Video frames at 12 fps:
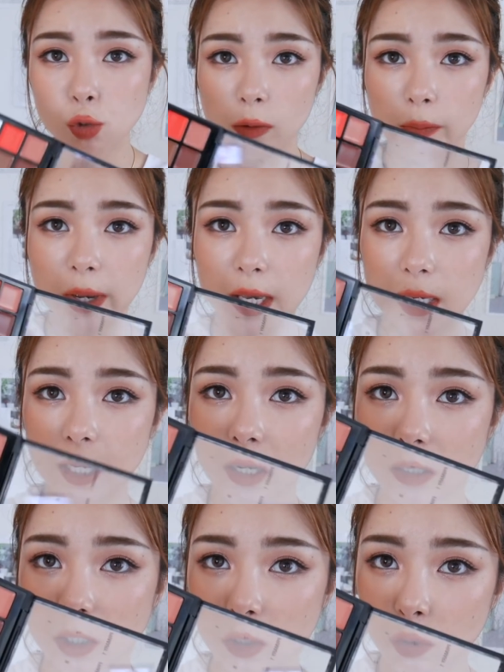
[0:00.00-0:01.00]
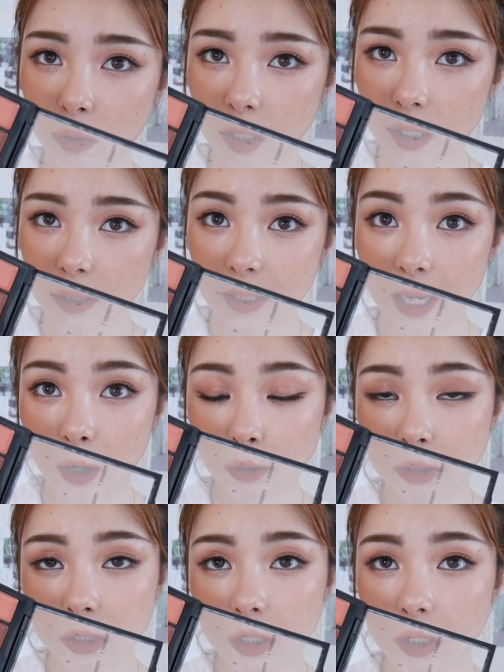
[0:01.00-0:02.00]
准备一个这种可以调
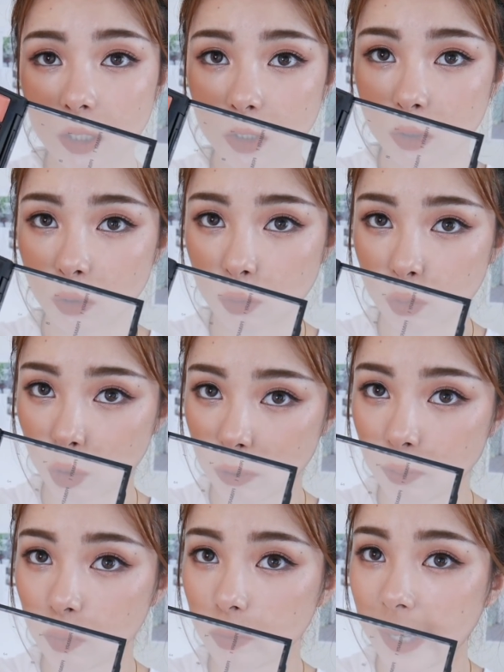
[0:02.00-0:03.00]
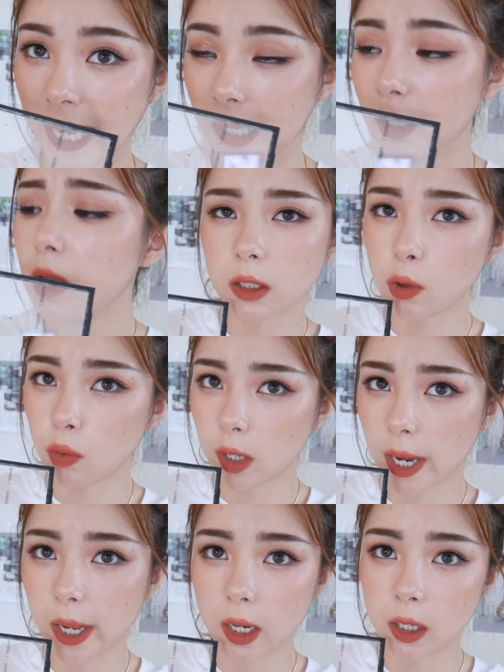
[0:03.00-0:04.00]
色的这种唇部盘。那我
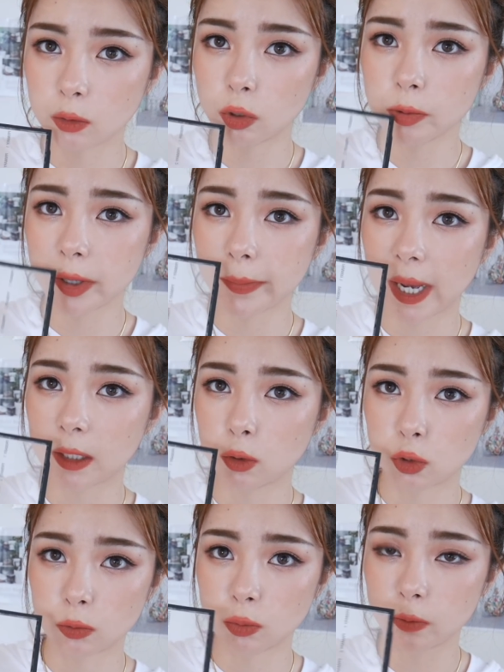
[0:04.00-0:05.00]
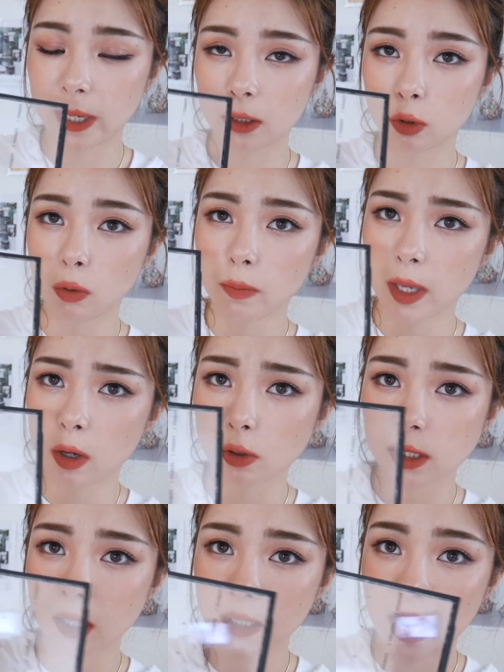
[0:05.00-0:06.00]
看了很多品牌的唇部盘都没有
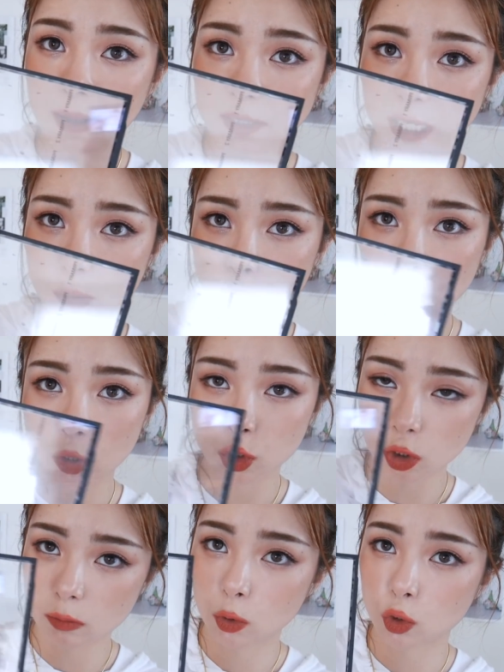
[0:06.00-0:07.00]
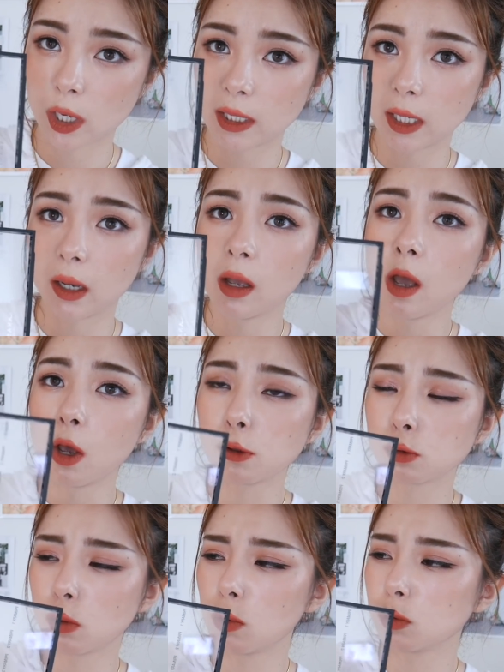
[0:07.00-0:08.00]
像他们家做的这么专业，
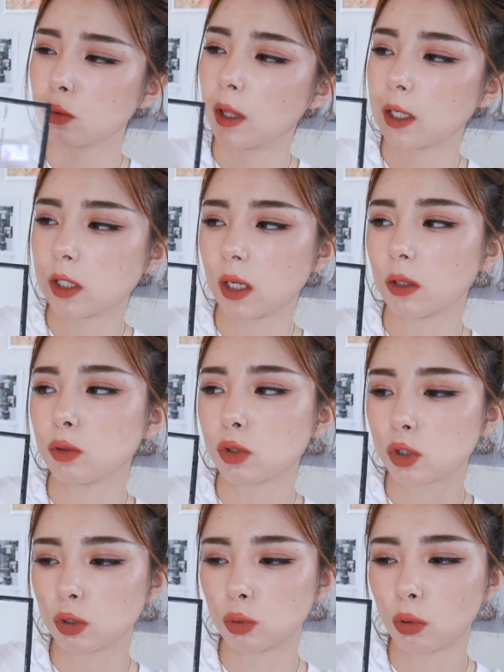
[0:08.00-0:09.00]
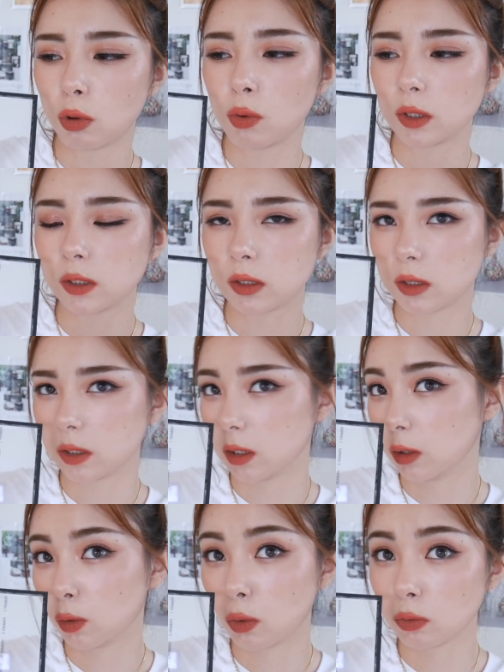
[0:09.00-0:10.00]
所以我觉得这个就是对于我自
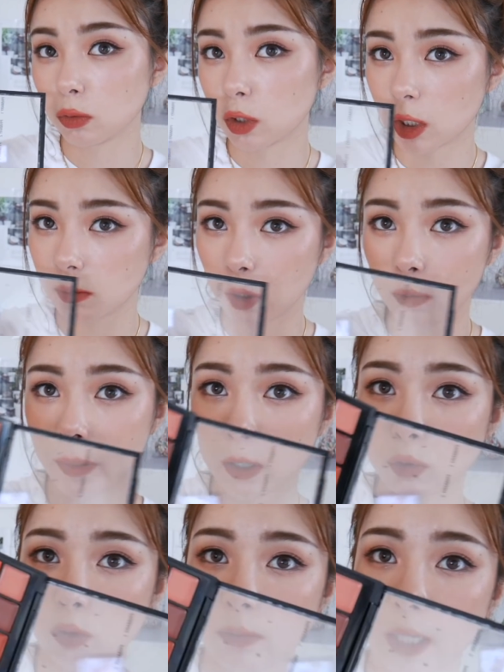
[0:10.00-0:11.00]
己工作 做上面有帮助